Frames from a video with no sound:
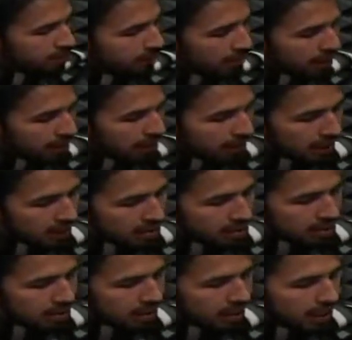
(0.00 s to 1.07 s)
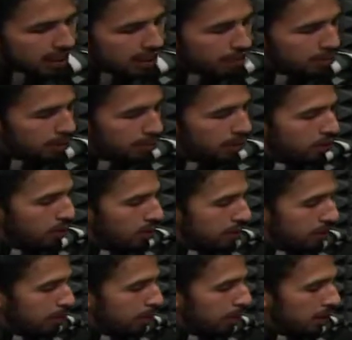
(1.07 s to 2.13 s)
Este, espero y
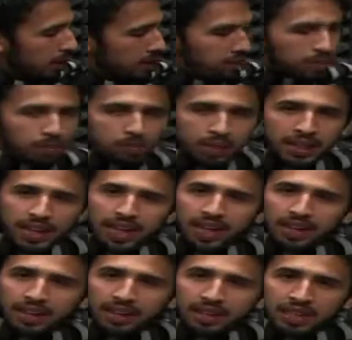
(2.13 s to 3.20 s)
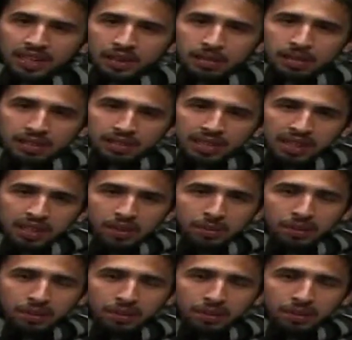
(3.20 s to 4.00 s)
poderlos acompañar más seguido por aquí.